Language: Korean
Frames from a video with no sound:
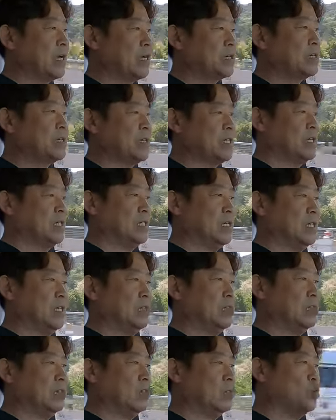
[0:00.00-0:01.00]
액체 상태
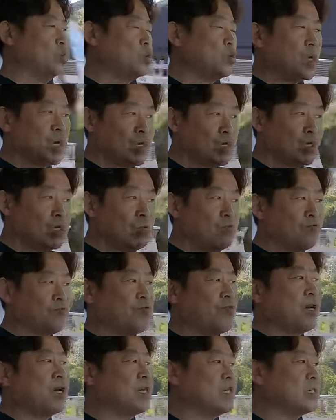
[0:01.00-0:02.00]
연료를 쪼개서
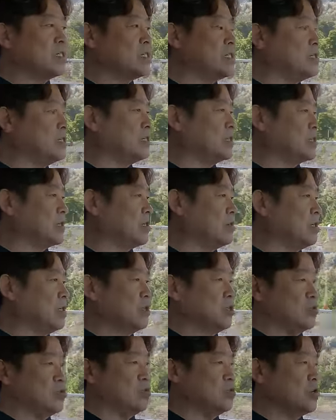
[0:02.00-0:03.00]
무화를
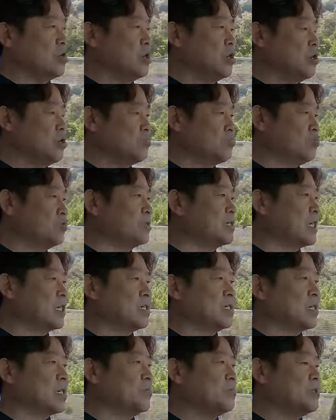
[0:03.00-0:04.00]
시켜가지고
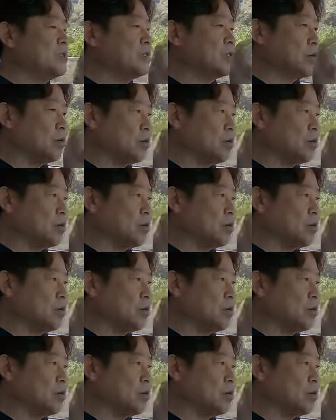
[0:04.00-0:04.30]
분사를 하면